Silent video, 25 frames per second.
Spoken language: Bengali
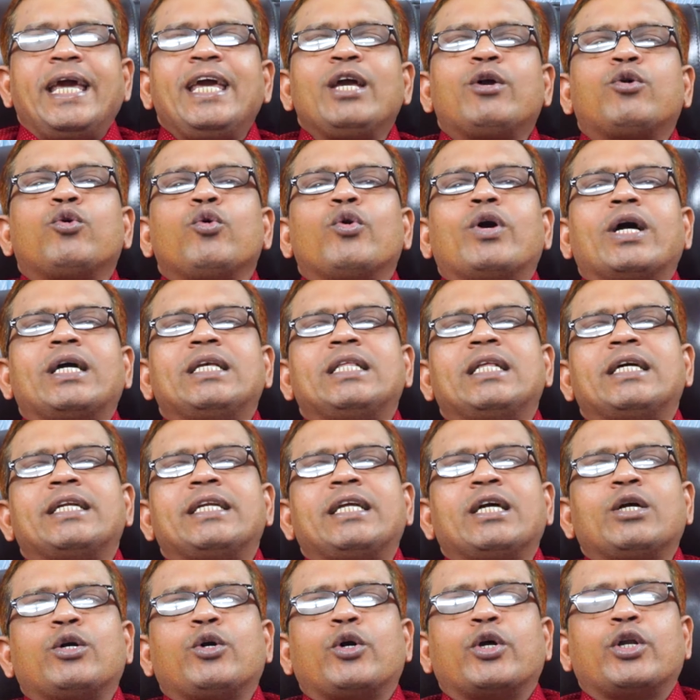এই কুক
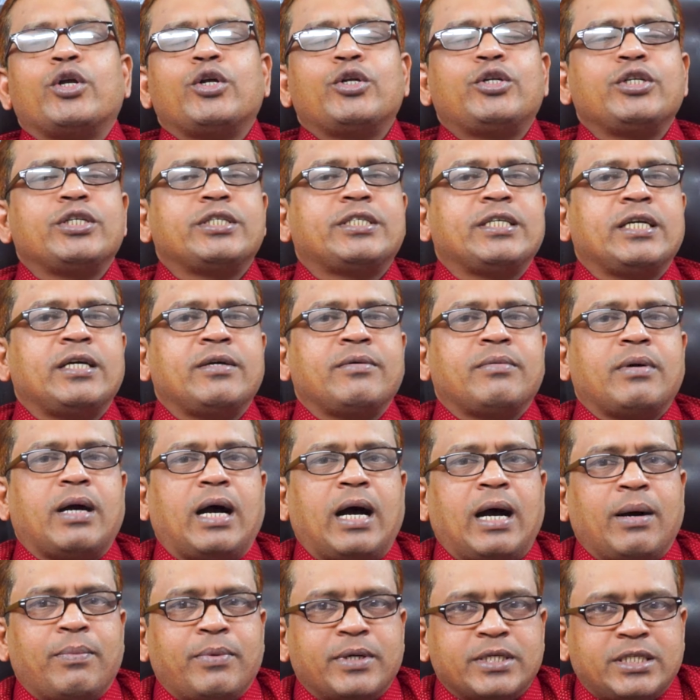আইল্যান্ডে গড়ে উঠেছে
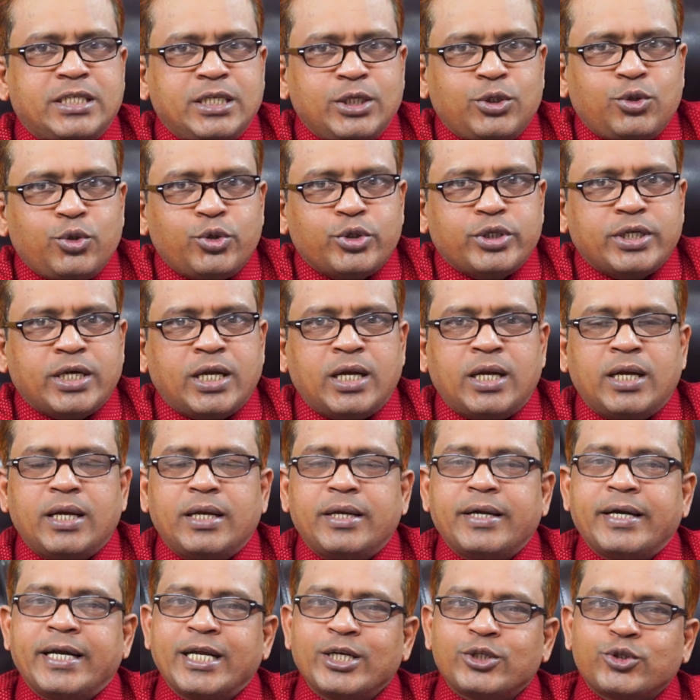আবাসিক হোটেল
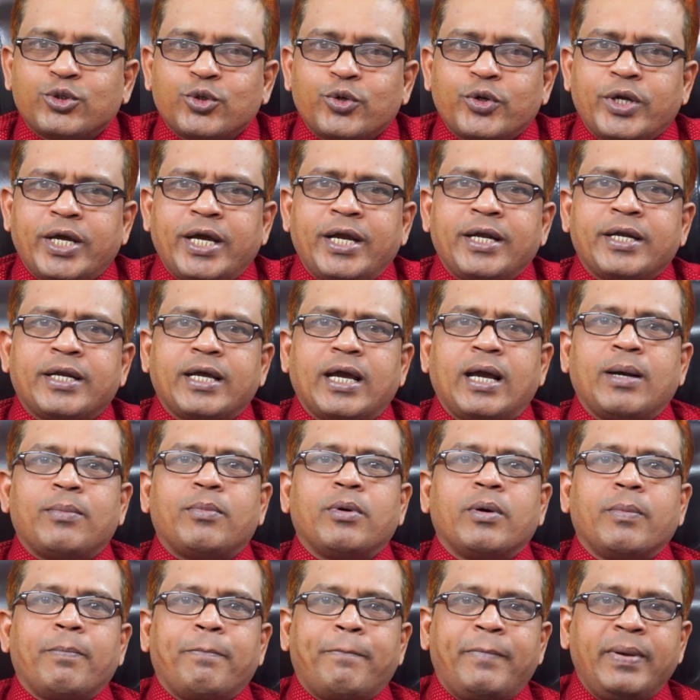রেস্টুরেন্ট
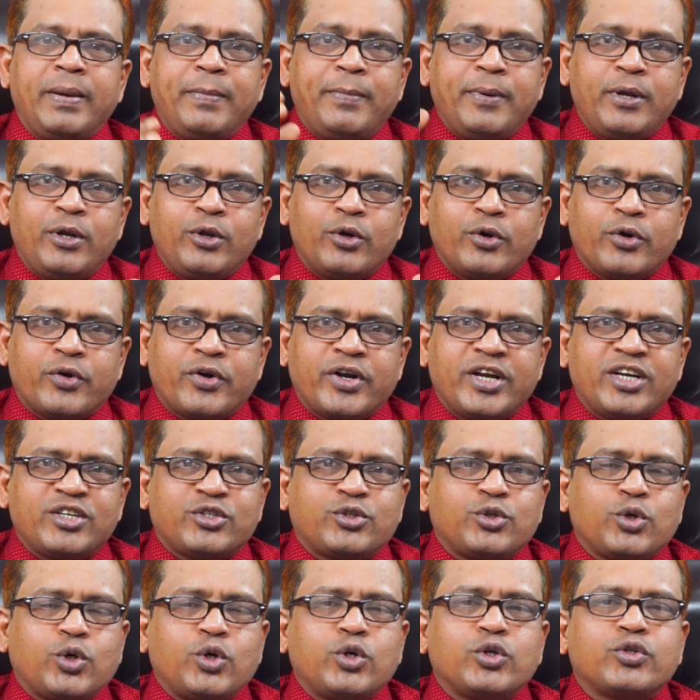এবং বিভিন্ন
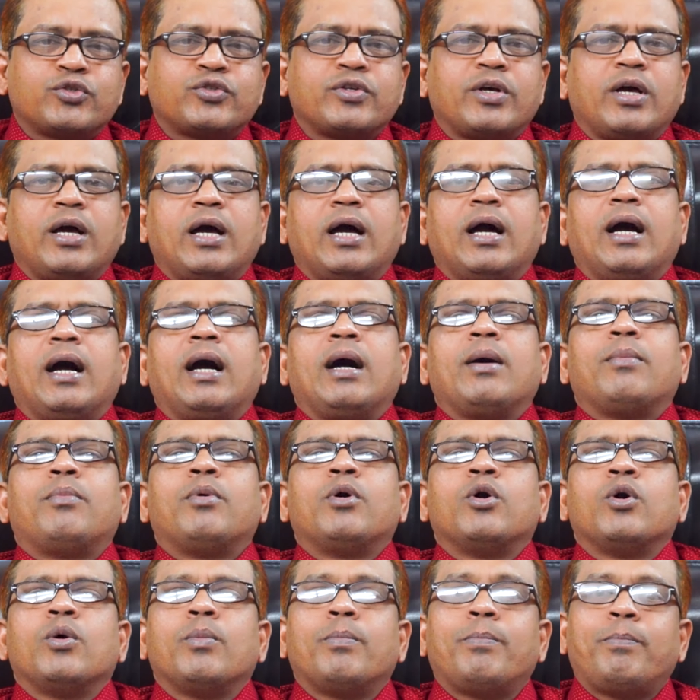রিসোর্স
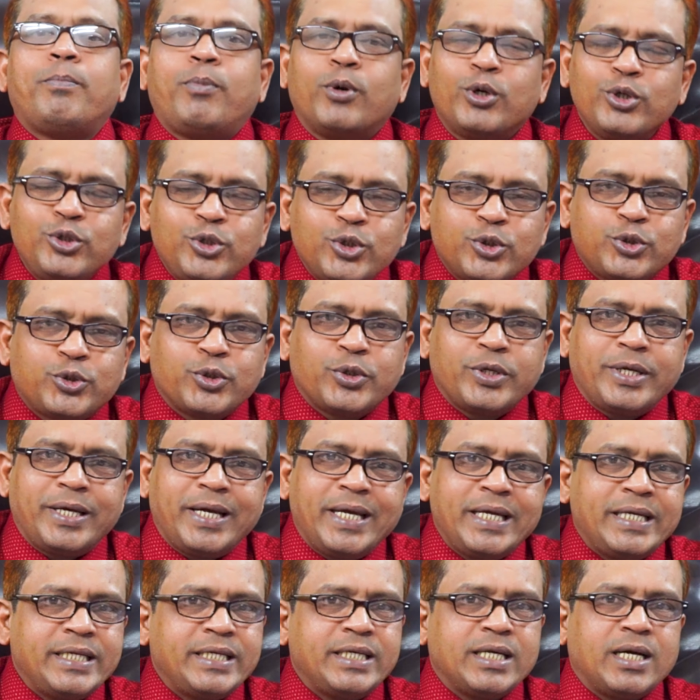এবং পর্যটন
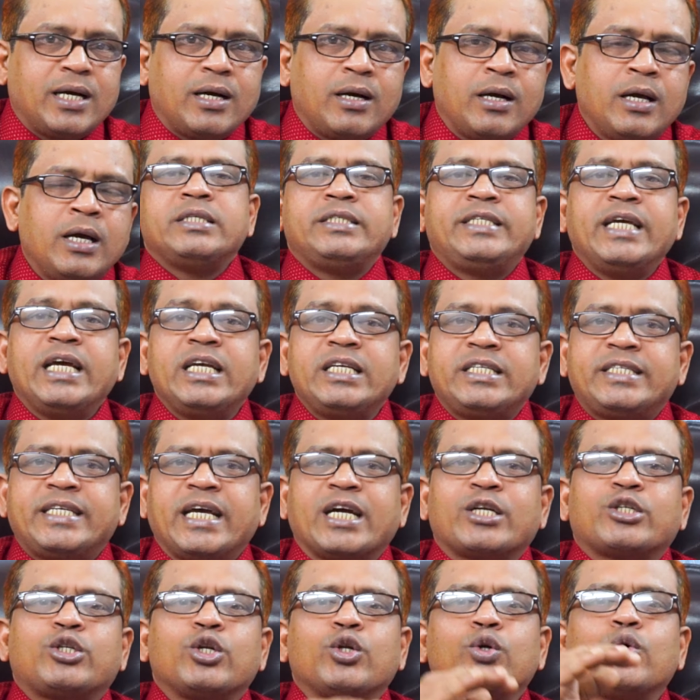এরিয়া যেই
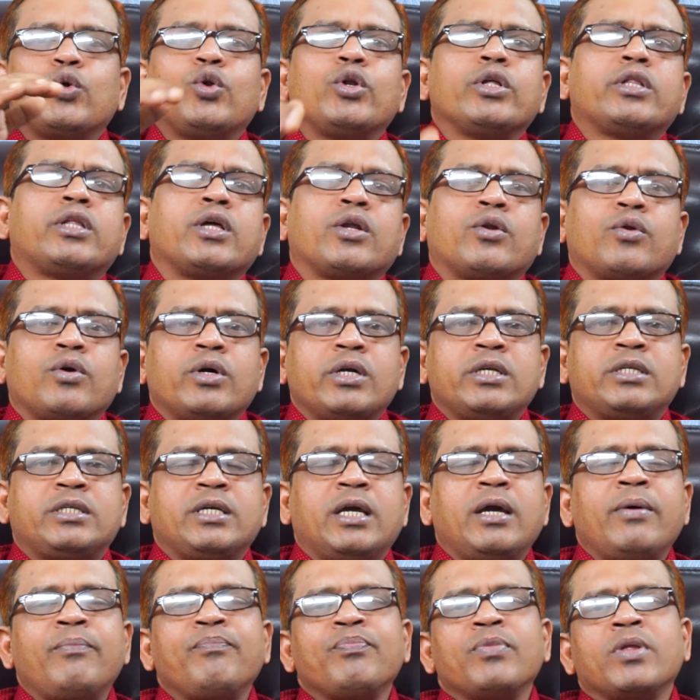সেক্টরগুলিতে
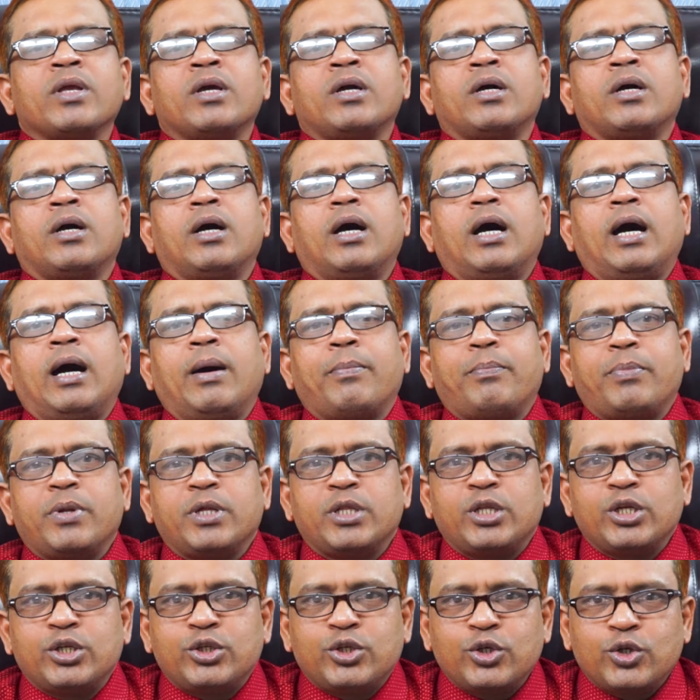রয়েছে
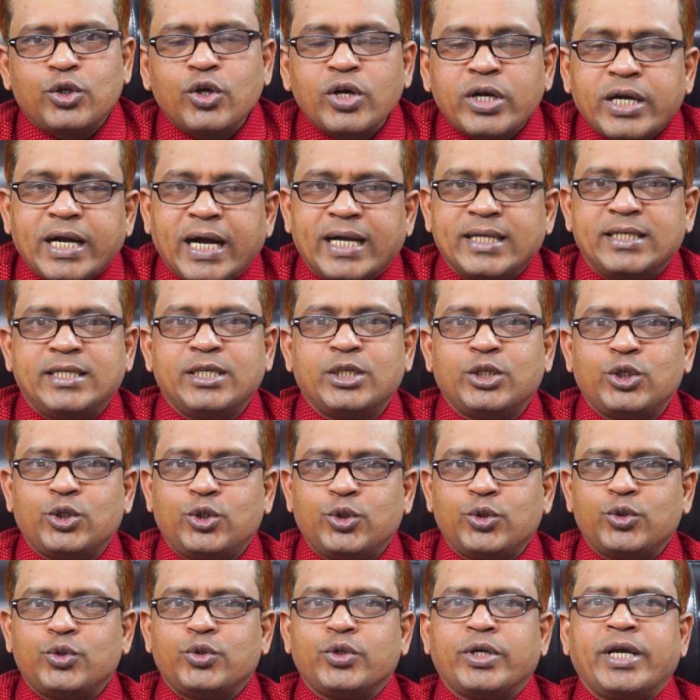আপনাদের জন্য কাজের
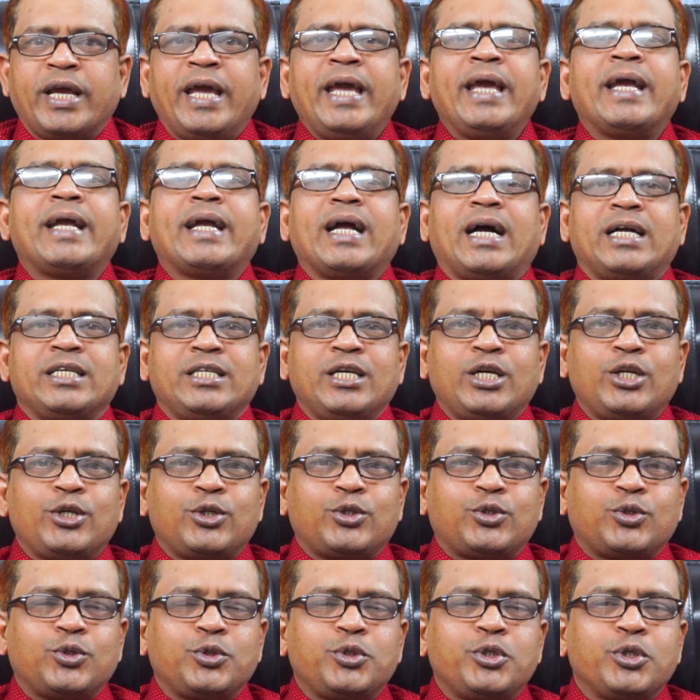সুযোগ এই কাজের
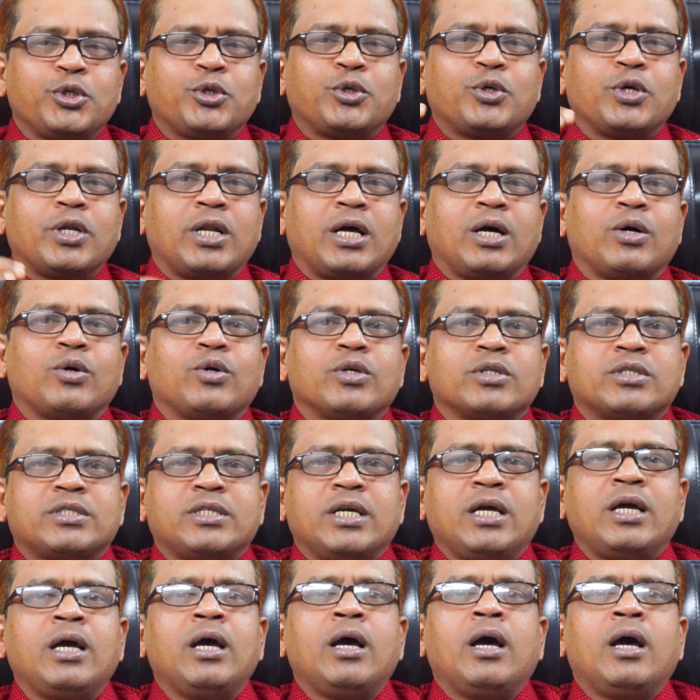সুযোগগুলো হচ্ছে